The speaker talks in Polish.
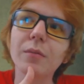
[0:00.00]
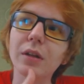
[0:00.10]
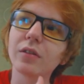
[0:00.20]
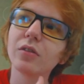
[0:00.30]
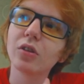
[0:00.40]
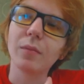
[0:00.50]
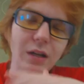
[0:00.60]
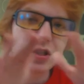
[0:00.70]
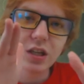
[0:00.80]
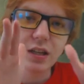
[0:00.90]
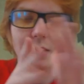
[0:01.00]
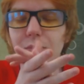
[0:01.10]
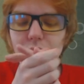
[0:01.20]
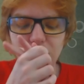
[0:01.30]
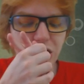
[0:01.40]
no dobra, no dobra, 7,
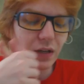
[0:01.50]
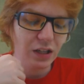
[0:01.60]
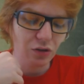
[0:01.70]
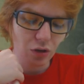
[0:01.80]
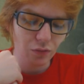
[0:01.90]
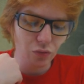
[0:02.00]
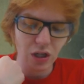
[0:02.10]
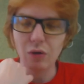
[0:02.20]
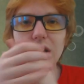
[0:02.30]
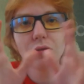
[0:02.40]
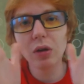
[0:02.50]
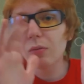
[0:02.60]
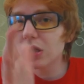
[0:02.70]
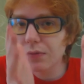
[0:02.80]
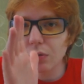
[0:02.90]
bo jednak dźwięki trochę wkurzają, ale
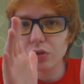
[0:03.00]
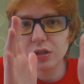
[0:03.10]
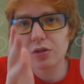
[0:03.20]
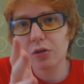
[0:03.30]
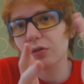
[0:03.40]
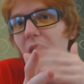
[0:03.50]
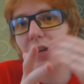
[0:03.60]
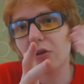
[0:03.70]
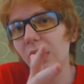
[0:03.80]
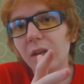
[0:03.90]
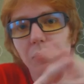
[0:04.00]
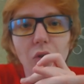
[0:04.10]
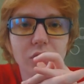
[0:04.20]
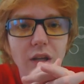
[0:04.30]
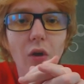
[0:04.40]
które można wyłączyć, to daje kolejny
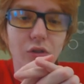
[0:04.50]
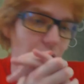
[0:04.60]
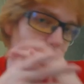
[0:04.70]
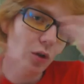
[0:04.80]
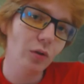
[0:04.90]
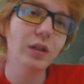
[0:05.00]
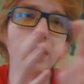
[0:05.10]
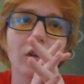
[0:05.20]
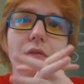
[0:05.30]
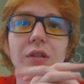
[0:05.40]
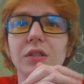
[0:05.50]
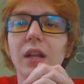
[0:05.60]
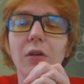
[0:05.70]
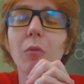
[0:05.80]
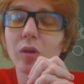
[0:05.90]
punkt, czyli 8, no dlatego właśnie
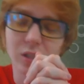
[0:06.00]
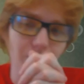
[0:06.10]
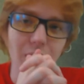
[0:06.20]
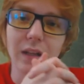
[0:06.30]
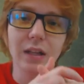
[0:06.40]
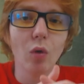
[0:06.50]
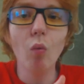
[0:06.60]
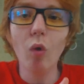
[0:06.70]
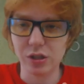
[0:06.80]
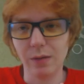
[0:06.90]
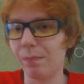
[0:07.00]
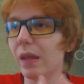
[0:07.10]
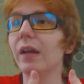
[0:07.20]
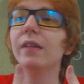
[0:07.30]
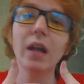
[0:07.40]
dają 8. 8.
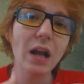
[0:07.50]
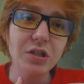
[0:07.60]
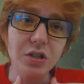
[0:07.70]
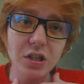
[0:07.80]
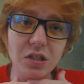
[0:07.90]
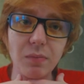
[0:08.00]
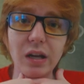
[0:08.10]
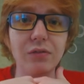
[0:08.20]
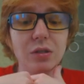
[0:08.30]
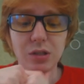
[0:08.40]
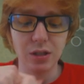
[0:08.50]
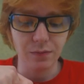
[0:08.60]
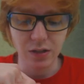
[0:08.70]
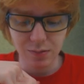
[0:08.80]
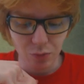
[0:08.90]
Na razie, cześć Pani, widzimy się
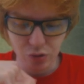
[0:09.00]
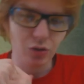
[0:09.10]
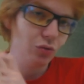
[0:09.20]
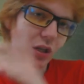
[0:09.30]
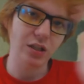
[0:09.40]
w następnym odcinku,